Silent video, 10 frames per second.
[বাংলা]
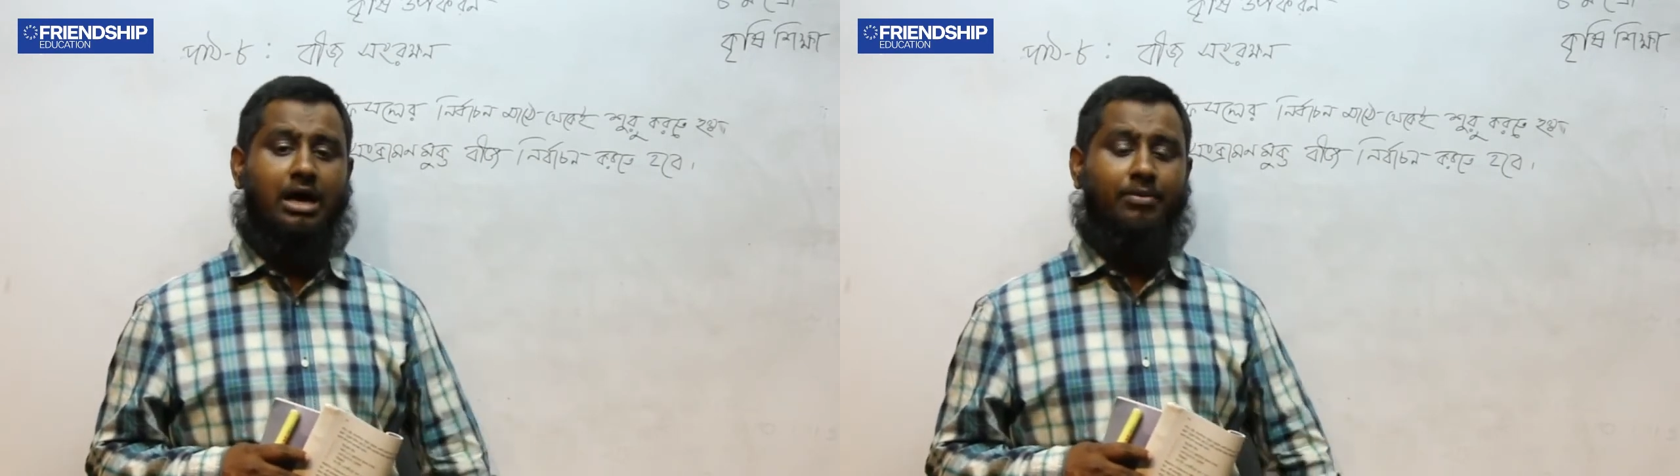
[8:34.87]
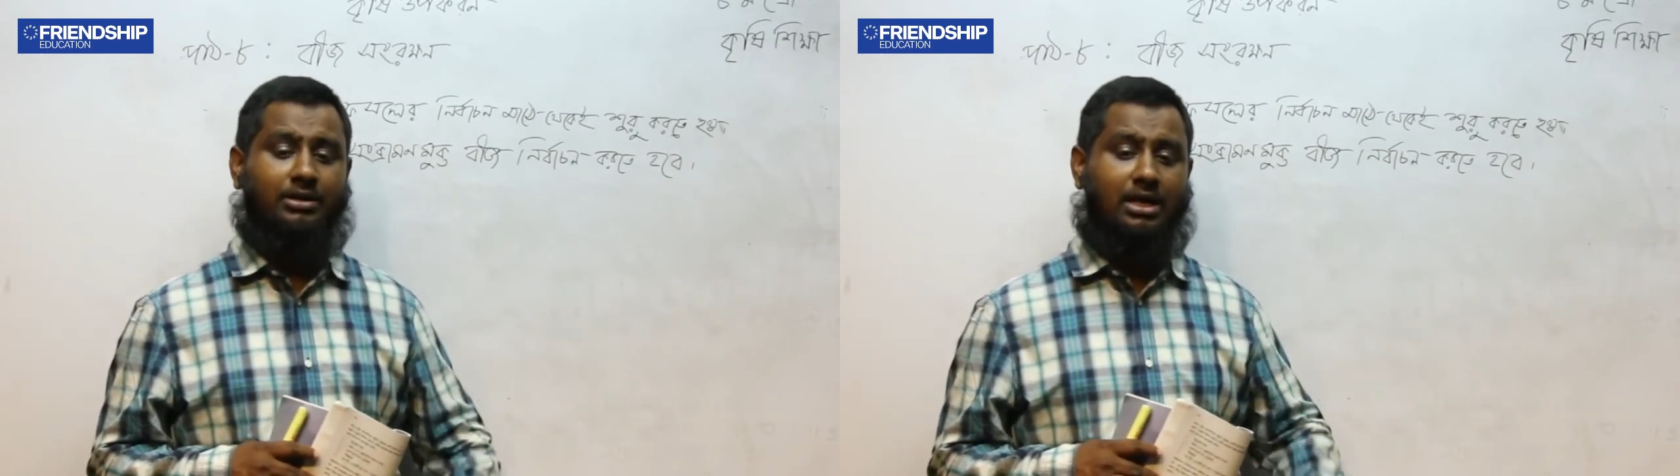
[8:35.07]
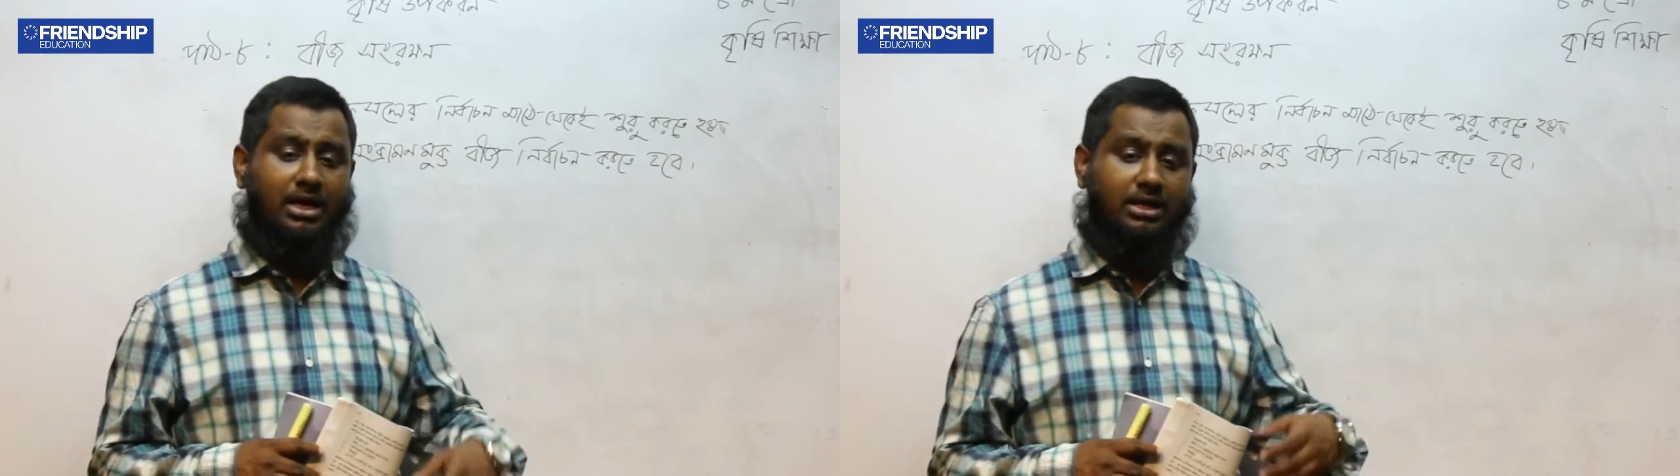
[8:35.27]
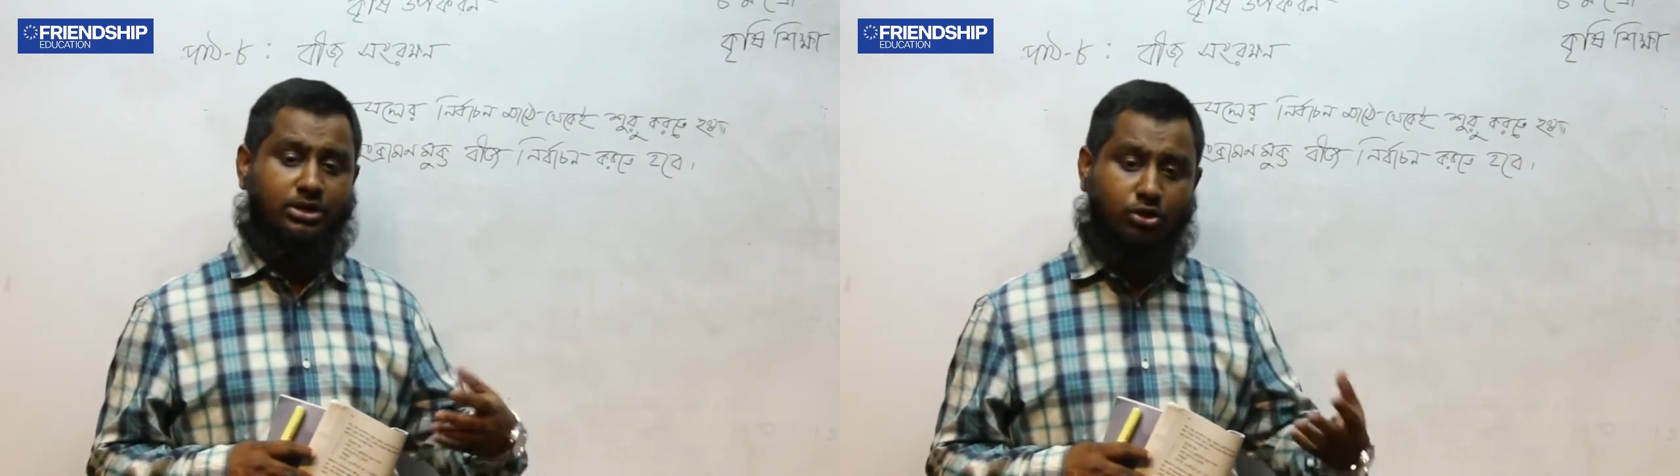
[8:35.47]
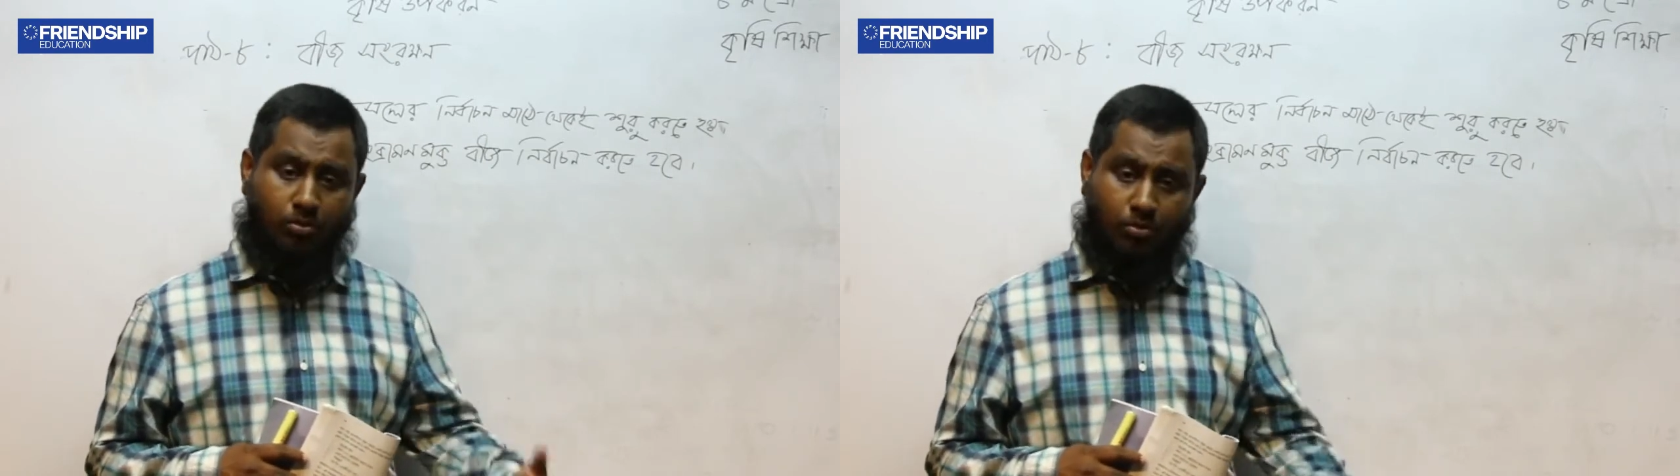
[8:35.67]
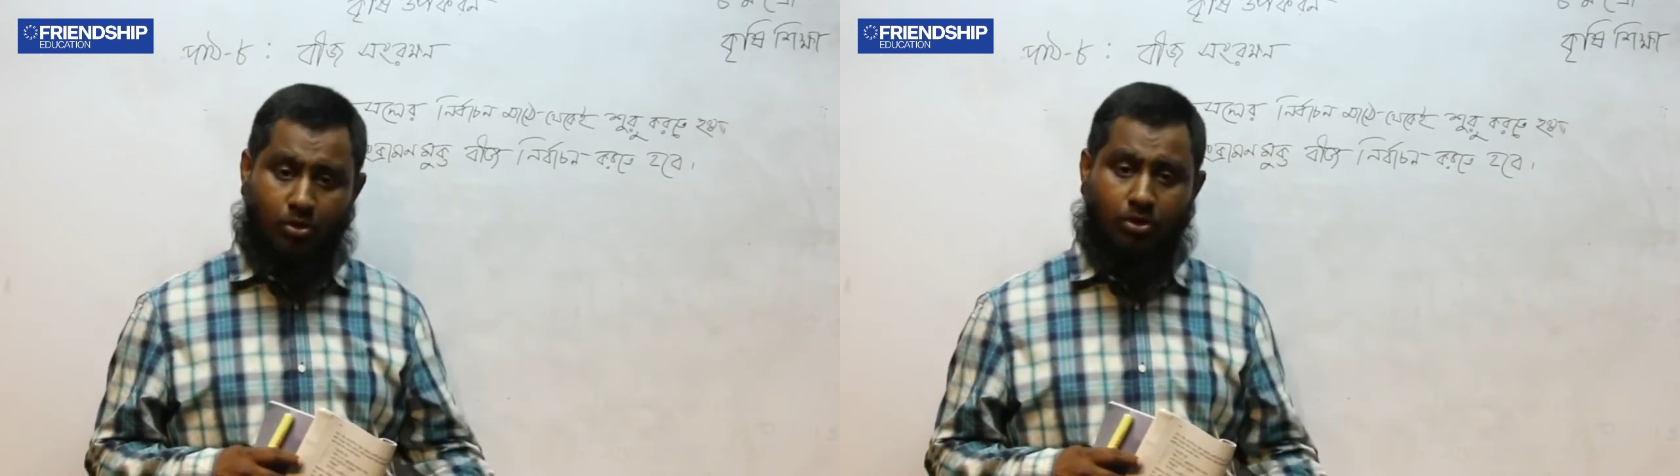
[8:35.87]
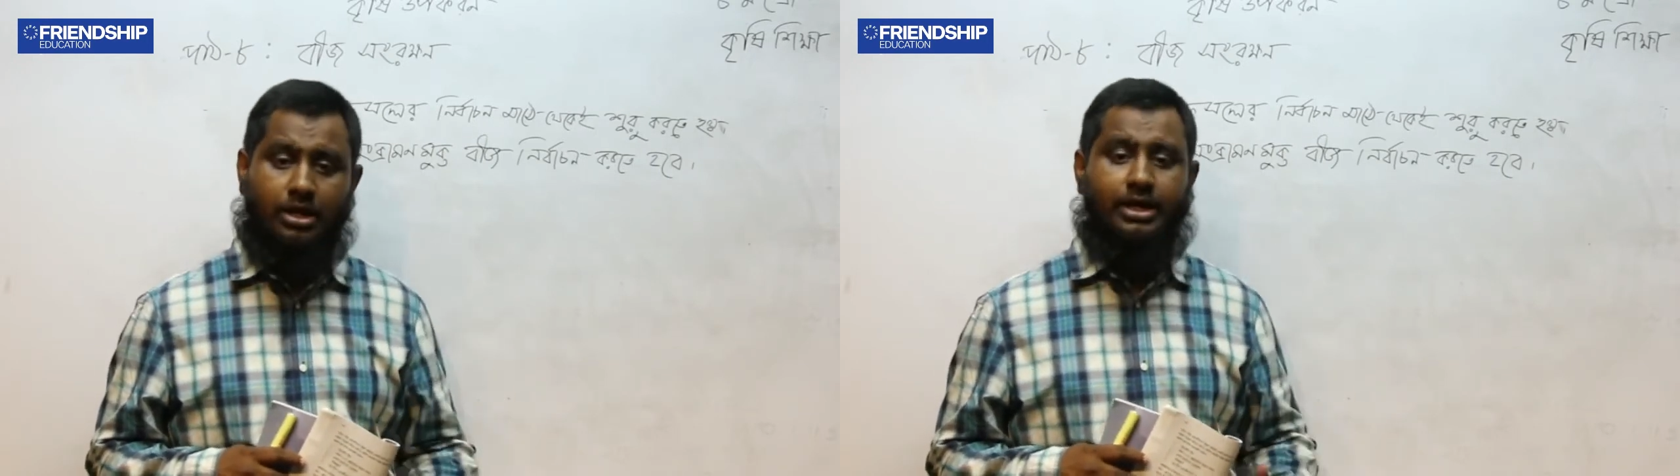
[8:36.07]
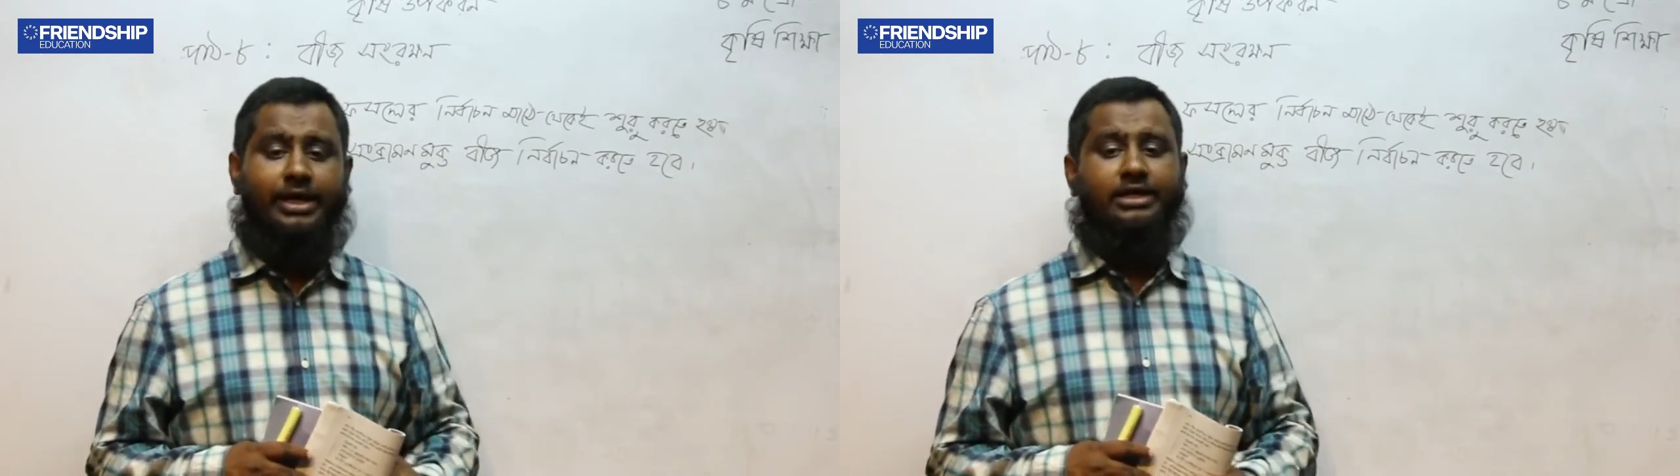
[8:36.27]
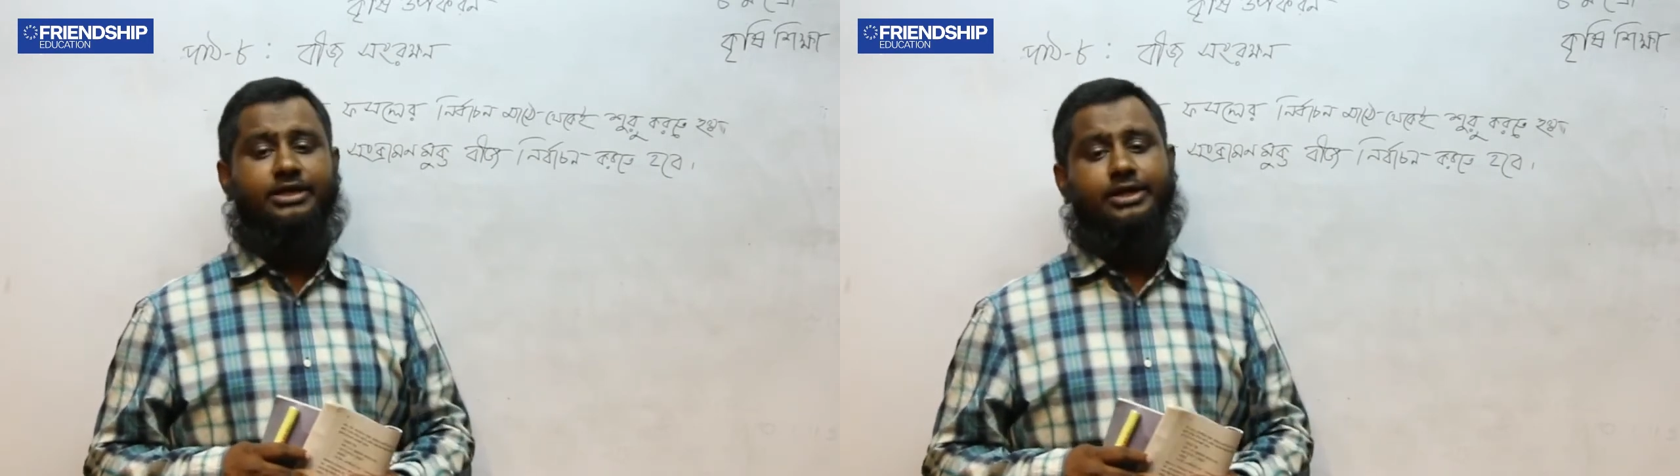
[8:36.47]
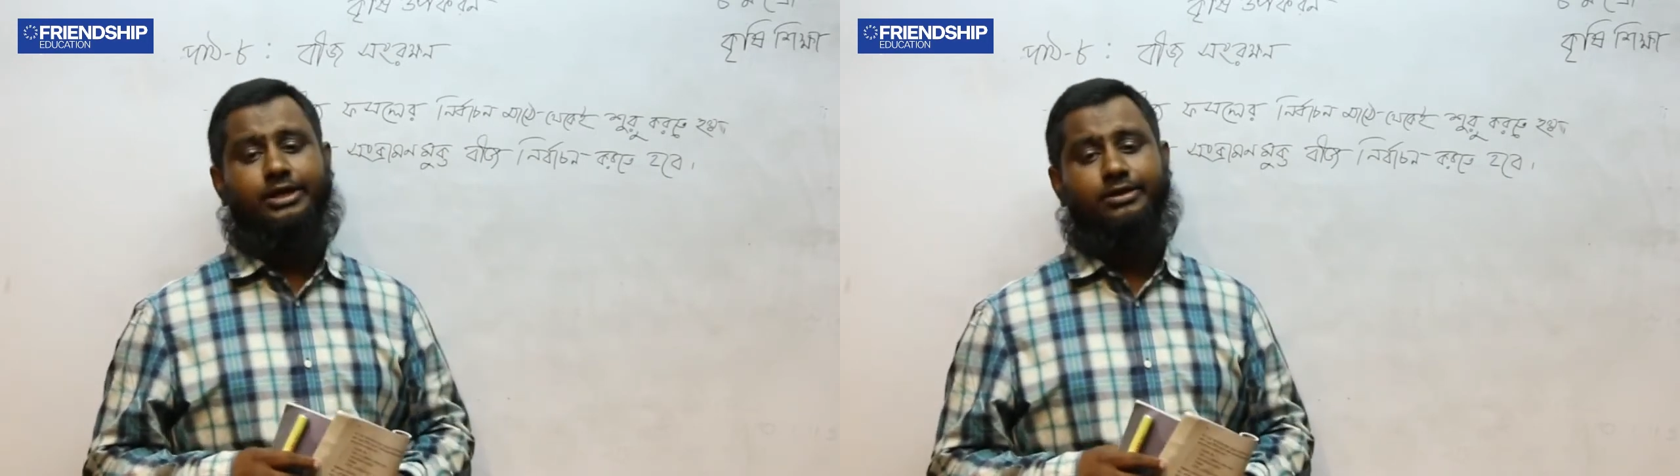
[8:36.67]
আমাদের আগাছা দমন
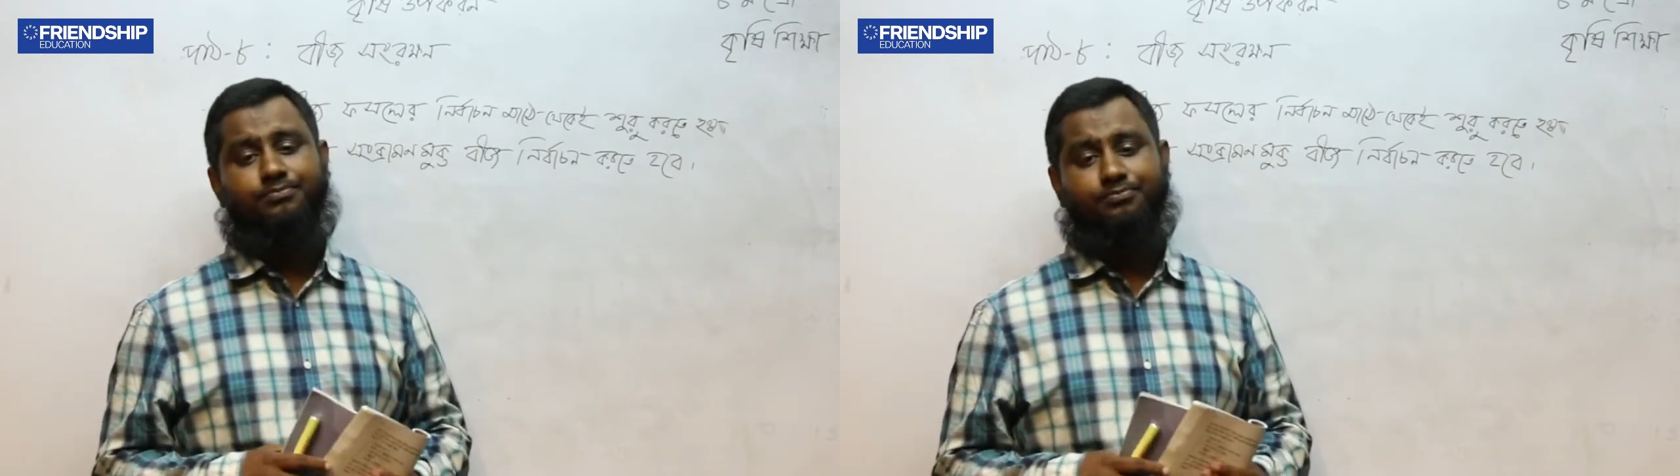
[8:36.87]
এছাড়া